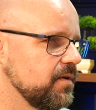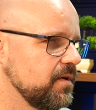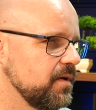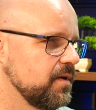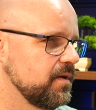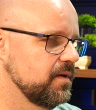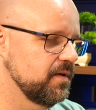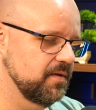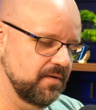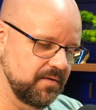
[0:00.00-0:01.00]
Todos
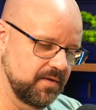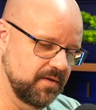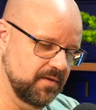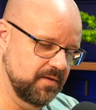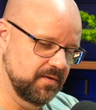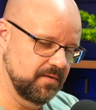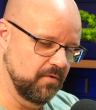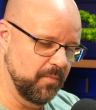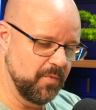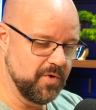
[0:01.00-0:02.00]
eles. E, e ô
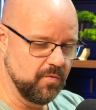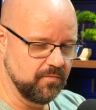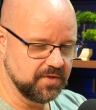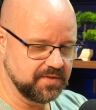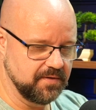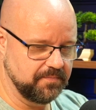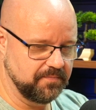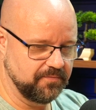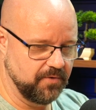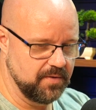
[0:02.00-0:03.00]
Bob Rum, você
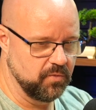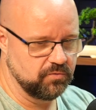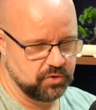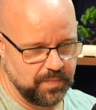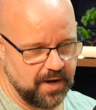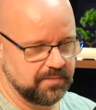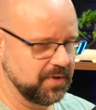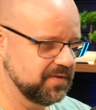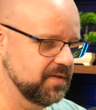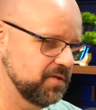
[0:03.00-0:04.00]
foi em muitos bailes, porque
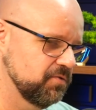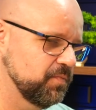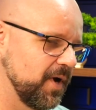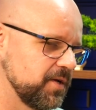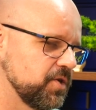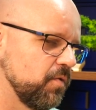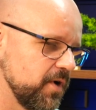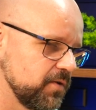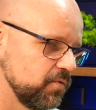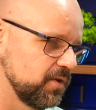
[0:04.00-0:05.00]
assim, tinha os bailes de
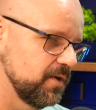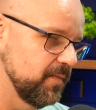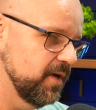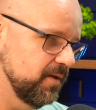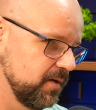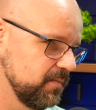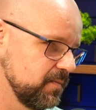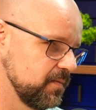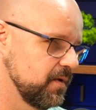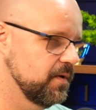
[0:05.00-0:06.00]
corredor também, né?
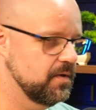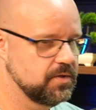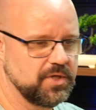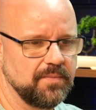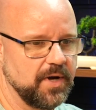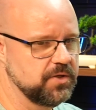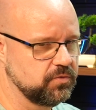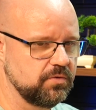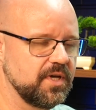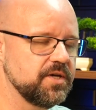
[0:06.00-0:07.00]
Sim, sim. Tinha baile de
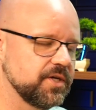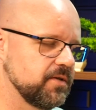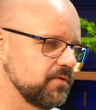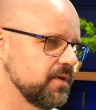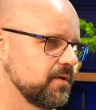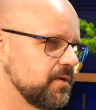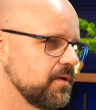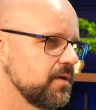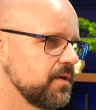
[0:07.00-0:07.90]
tudo que é jeito, né? Sim, sim,